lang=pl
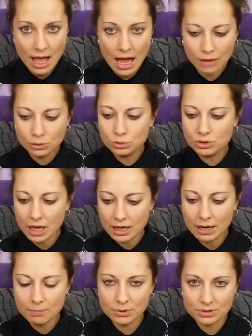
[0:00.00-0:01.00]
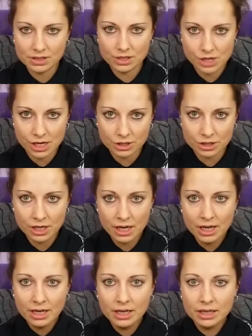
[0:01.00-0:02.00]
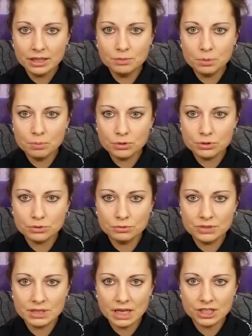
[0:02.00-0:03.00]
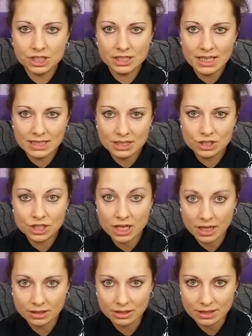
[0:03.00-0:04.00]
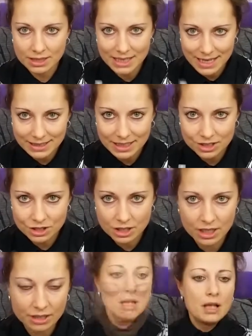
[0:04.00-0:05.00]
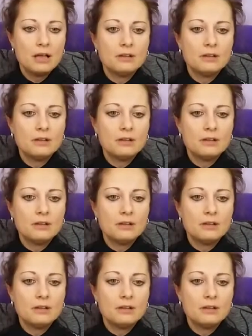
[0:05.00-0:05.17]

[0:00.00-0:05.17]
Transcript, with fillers: a tu taka prosta rzecz i po prostu wystarczy jeden dzień, jeden dzień,